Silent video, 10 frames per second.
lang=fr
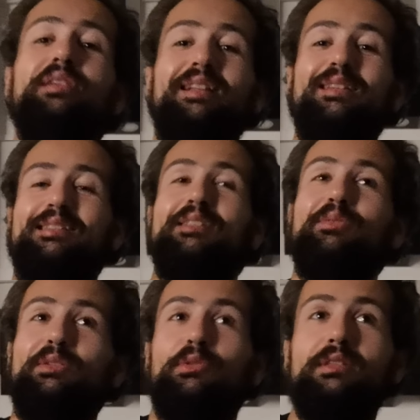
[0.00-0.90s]
toute la
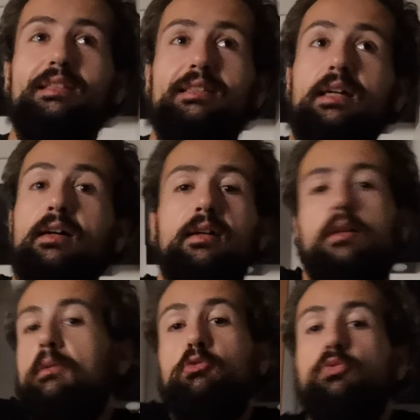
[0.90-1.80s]
saison, ils te disent ça,
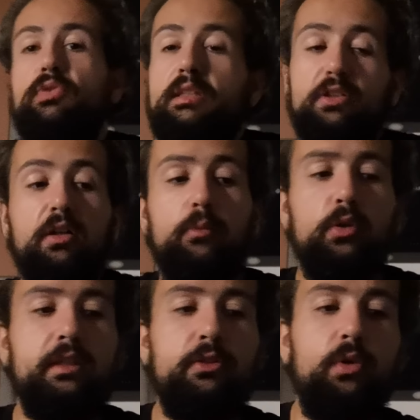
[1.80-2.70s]
mais tu finis quand même
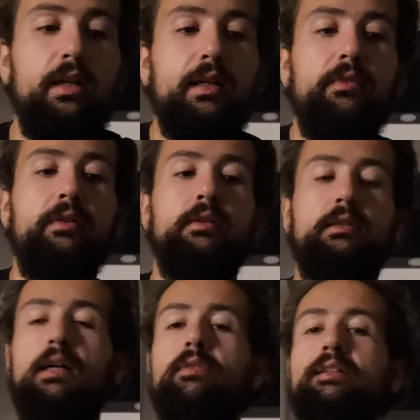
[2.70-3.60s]
en Ligue 2 à l'arrivée. Hein.
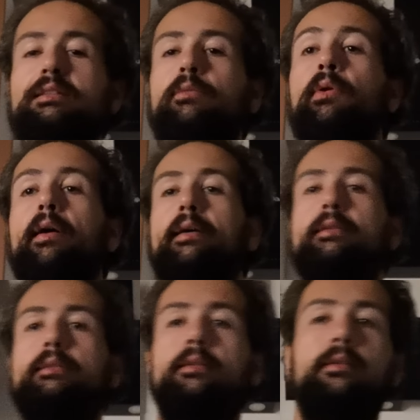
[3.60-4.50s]
Travailler, ça veut
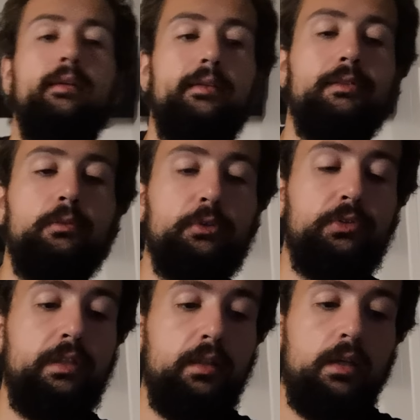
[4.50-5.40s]
rien dire. Et à un moment
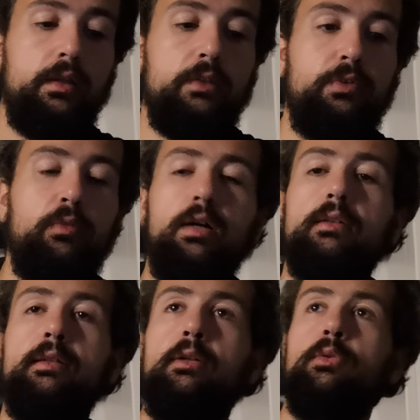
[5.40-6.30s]
donné, il faut avoir
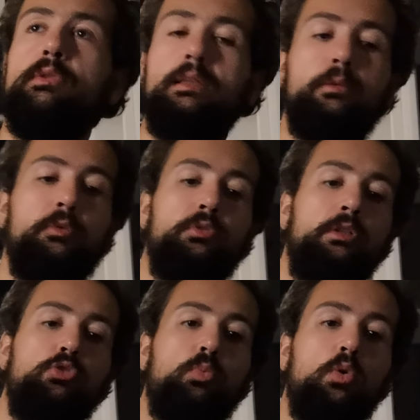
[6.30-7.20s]
un talent aussi. À un moment
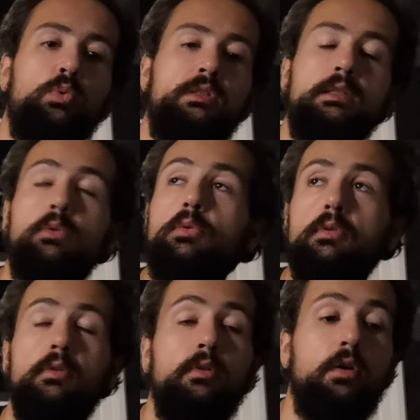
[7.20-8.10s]
donné, tu prends
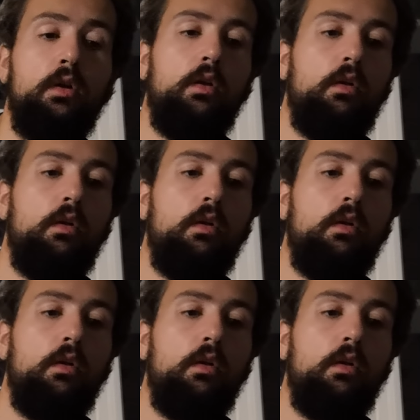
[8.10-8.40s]
8-0